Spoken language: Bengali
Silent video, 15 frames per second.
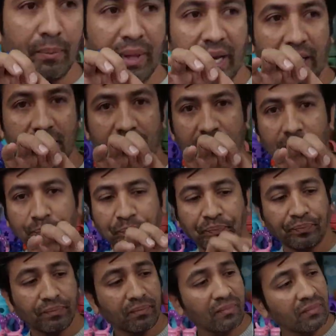ক্রিম দেখাচ্ছি
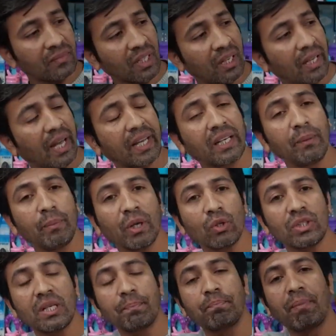এই ক্রিমটা
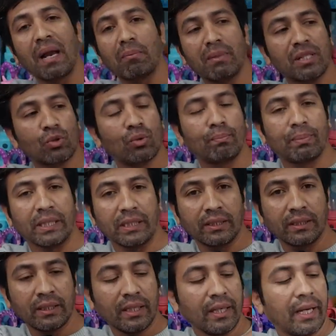হচ্ছে পালমার্স আচ্ছা। কোম্পানি
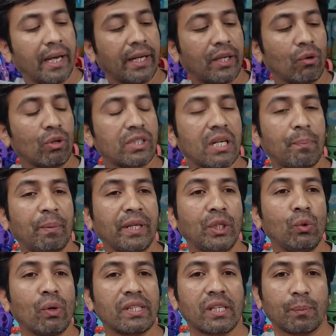এটা হচ্ছে আপনার
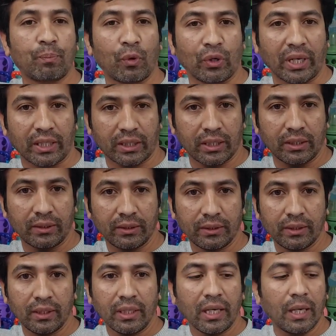ইউএস এর প্রোডাক্ট
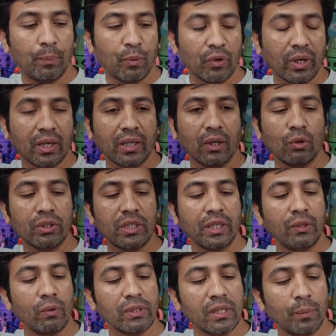এই প্রোডাক্টটা হচ্ছে
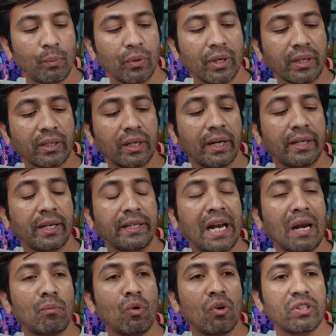ইউএস এর প্রোডাক্ট এটা
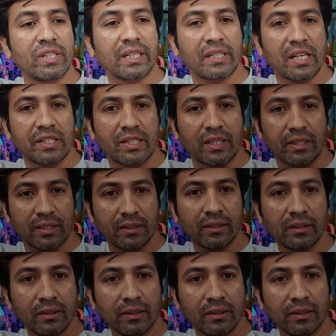ডার্মোলজিক টেস্টেড